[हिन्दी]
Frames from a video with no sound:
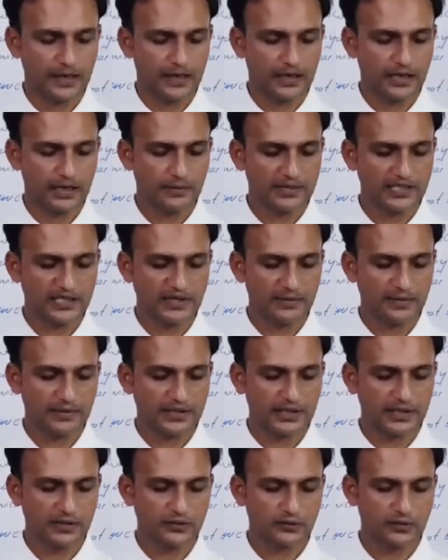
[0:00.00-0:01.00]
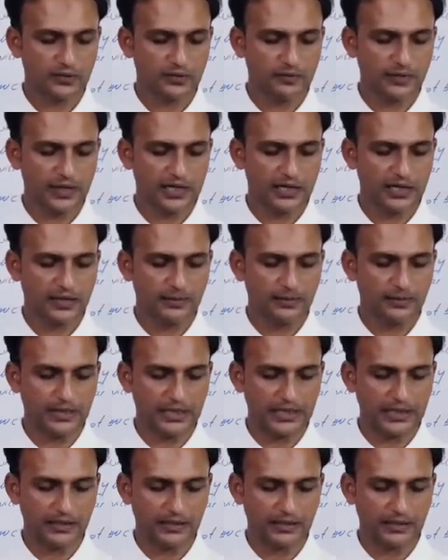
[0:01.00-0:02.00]
नंबर सेवन पे देखें स्टूडेंट मैयर
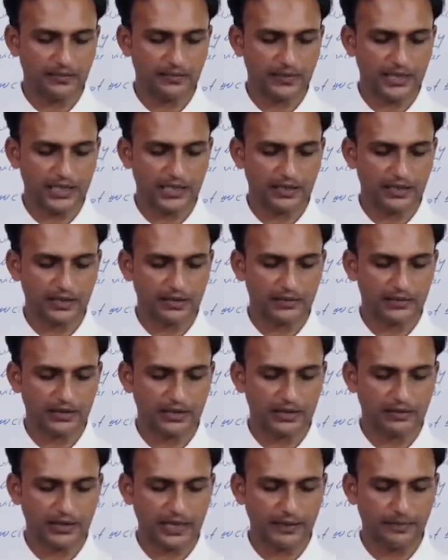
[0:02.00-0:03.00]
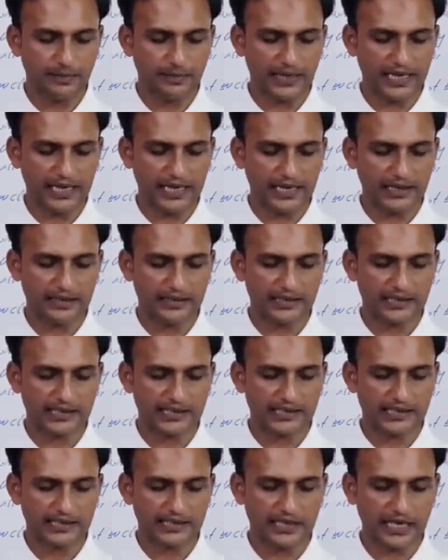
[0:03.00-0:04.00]
मीन मैयर का मतलब है प्लान
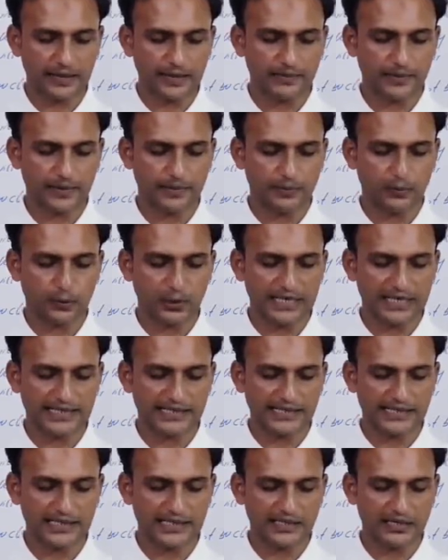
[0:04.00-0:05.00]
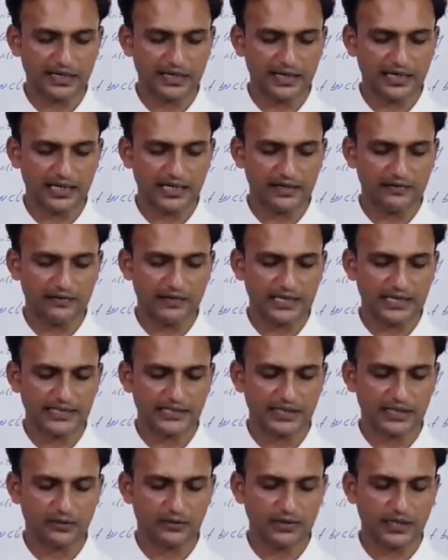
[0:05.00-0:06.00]
स्टेप पॉलिसी या के
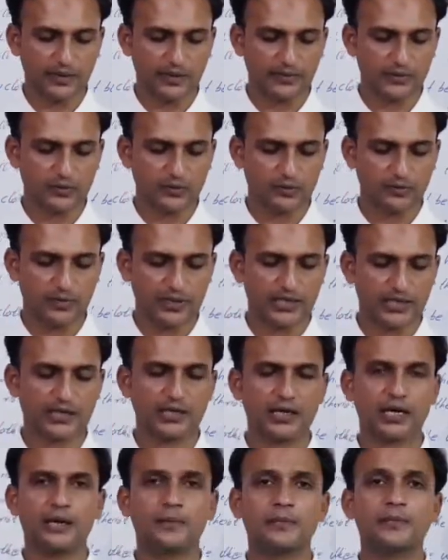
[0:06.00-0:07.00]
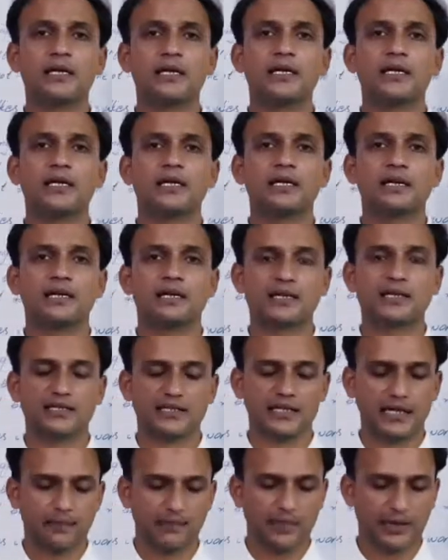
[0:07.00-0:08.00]
डिवाइस है तो यहाँ पे स्टूडेंट मैयर का हम
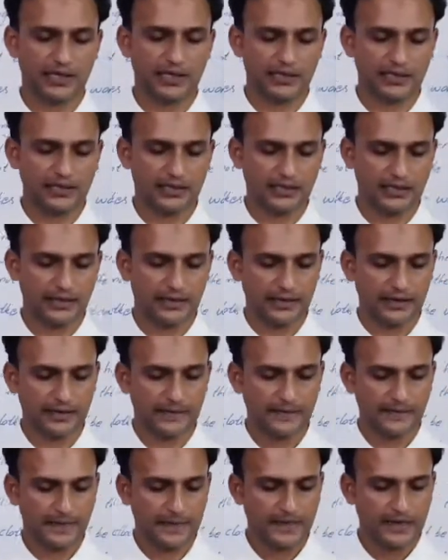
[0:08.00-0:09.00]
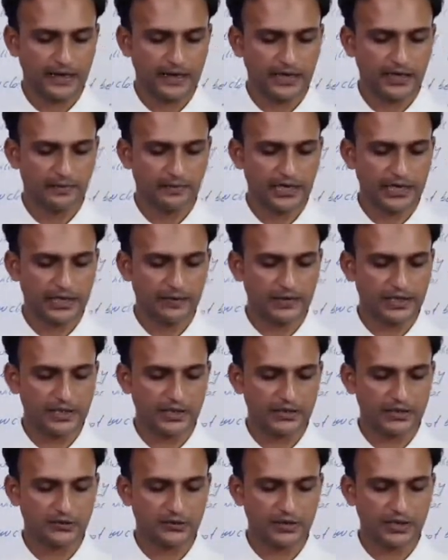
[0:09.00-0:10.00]
स्टेप पे क्लिक करेंगे नंबर एट पे
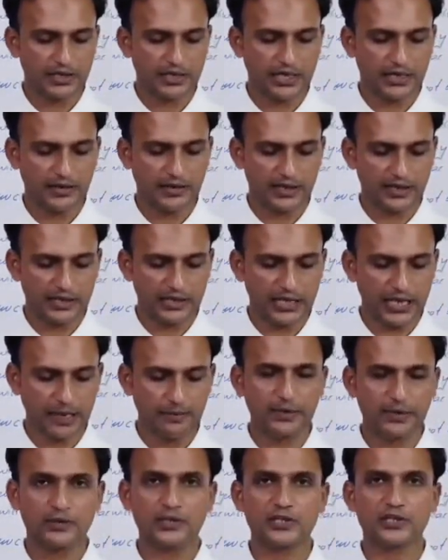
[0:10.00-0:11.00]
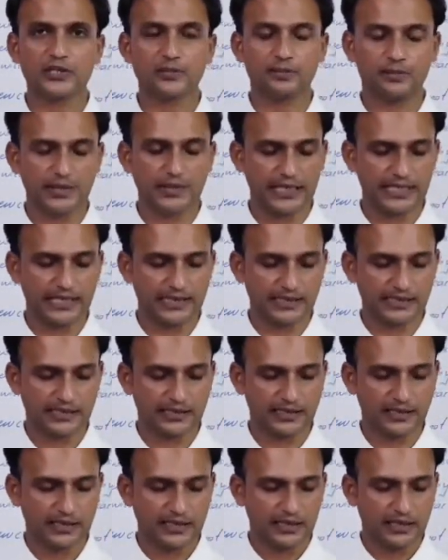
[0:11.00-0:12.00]
देखें स्टूडेंट रिहेबिलिटेशन
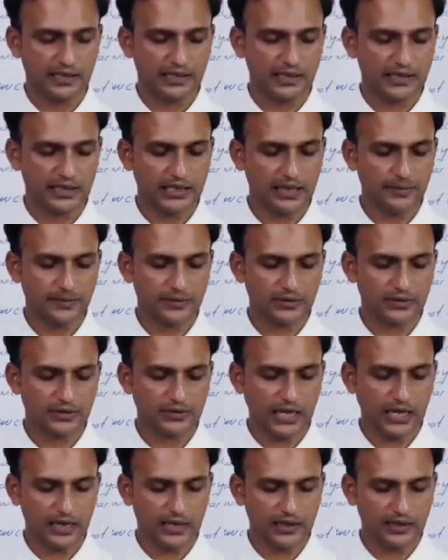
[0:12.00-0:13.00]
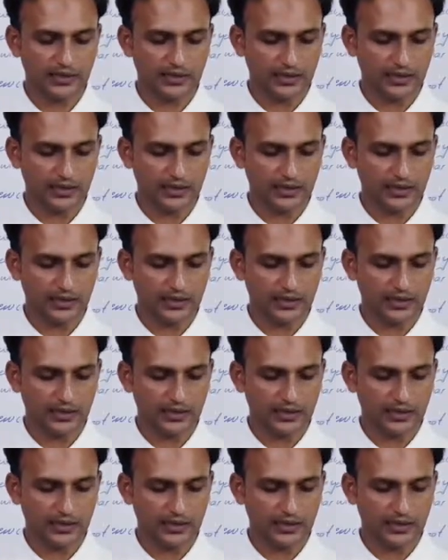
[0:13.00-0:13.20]
मीन्स यहाँ पे स्टूडेंट